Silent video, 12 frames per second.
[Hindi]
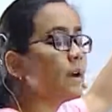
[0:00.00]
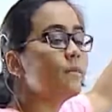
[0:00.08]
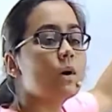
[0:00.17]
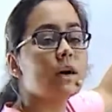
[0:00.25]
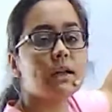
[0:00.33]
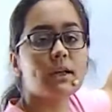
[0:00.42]

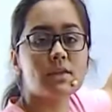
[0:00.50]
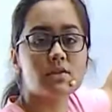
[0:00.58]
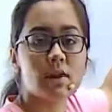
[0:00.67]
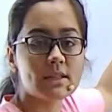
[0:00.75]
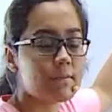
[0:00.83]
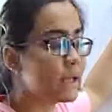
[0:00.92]
वर्किंग
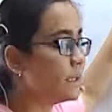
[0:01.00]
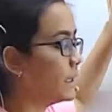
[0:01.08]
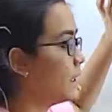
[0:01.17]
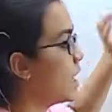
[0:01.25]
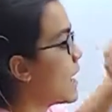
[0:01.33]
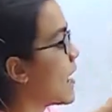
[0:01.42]
स्ट्रेस
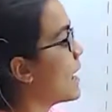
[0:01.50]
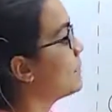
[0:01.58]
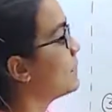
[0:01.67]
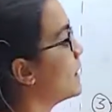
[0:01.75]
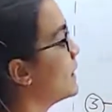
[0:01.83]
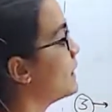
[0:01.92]
मैथड
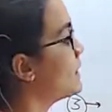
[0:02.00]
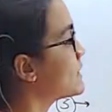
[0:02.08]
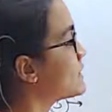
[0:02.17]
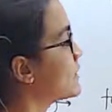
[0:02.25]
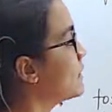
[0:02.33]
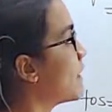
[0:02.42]
आपका लिमिट
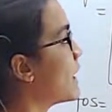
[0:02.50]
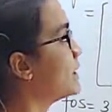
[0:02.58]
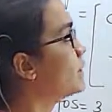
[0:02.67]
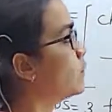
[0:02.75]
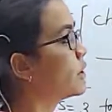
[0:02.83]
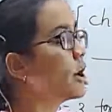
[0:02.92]
स्टेट
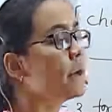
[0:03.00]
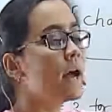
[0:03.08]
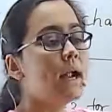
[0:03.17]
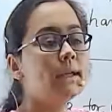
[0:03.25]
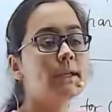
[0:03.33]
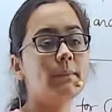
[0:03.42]
मैथड हो गया और
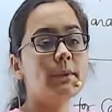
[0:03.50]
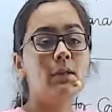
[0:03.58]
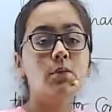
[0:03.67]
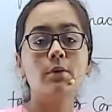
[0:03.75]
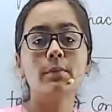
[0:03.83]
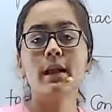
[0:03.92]
अल्टीमेट
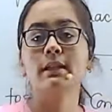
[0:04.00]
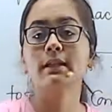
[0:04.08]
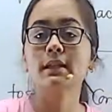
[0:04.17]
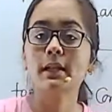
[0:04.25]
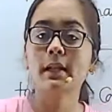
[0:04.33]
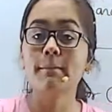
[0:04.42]
लोड
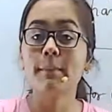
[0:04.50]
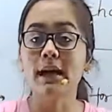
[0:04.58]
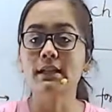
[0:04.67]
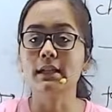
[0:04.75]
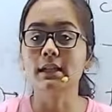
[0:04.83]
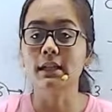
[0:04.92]
मैथड की हम
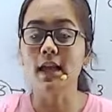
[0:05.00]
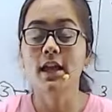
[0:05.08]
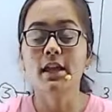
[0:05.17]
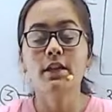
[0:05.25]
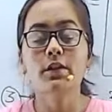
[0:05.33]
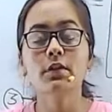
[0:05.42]
बात कर रहे हैं
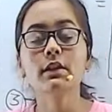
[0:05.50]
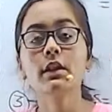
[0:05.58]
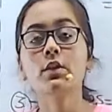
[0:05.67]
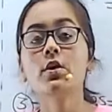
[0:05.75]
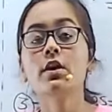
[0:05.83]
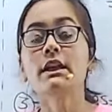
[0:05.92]
क्योंकि
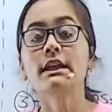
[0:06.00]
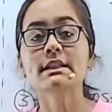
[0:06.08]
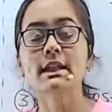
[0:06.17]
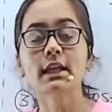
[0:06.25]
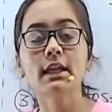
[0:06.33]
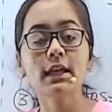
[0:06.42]
देखो इस
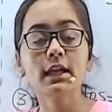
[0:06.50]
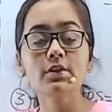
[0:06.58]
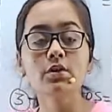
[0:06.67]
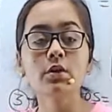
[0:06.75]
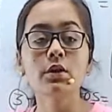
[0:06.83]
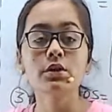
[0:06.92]
तरीके के
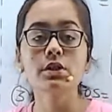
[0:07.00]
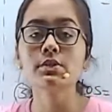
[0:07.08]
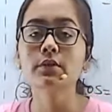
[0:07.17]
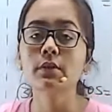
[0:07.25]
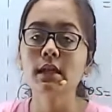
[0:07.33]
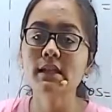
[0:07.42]
जो क्वेश्चंस
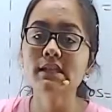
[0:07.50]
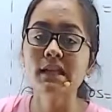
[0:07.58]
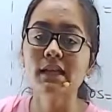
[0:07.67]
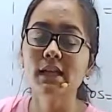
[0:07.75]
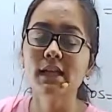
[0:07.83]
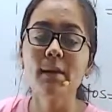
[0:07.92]
होते हैं
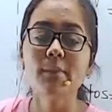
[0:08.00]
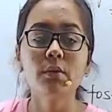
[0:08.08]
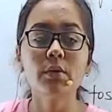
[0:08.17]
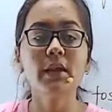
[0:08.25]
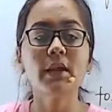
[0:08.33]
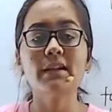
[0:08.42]
जनरली आप
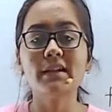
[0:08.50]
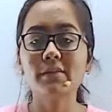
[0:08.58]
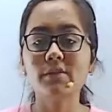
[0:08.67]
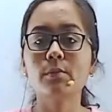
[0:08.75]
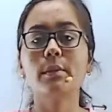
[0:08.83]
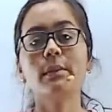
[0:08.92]
लोगों के
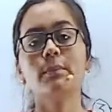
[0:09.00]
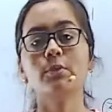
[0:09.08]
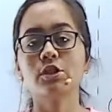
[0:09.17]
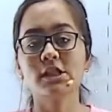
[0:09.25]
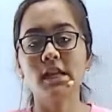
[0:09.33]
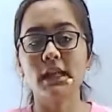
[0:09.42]
इंटरव्यू में भी
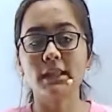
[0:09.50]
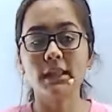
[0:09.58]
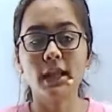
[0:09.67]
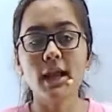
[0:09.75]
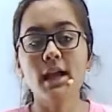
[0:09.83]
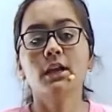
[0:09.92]
पूछे जाते
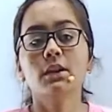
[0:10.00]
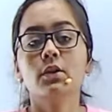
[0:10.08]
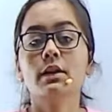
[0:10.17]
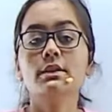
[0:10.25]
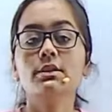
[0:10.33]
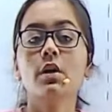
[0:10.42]
हैं तो
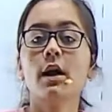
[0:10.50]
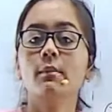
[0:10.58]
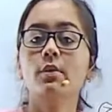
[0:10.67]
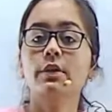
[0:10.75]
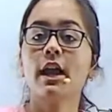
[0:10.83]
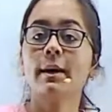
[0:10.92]
इसको हम
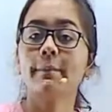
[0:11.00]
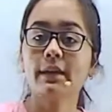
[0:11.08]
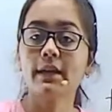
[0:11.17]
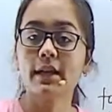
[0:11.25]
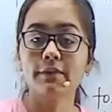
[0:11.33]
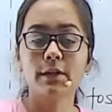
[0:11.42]
लोग यहाँ पे
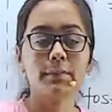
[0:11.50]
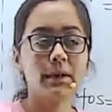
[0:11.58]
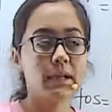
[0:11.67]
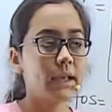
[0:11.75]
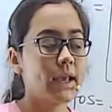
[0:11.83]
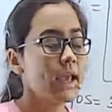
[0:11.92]
कवर अप
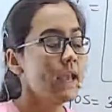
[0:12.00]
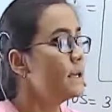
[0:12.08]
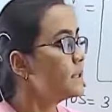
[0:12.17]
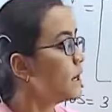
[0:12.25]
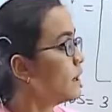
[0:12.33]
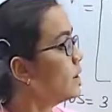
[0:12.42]
कर रहे हैं
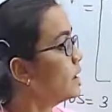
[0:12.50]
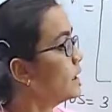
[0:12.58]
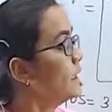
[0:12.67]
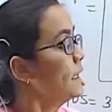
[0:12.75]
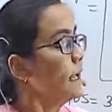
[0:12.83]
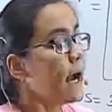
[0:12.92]

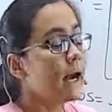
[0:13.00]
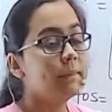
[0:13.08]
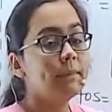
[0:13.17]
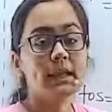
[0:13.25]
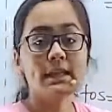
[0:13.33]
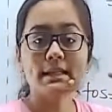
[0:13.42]
अब
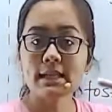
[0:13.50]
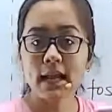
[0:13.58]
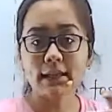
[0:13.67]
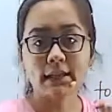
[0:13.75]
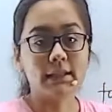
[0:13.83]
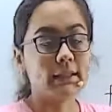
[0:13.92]
देखिए
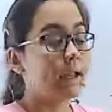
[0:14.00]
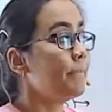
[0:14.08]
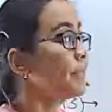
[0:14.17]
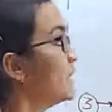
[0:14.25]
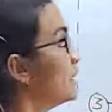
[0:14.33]
स्टार्ट करते हैं तो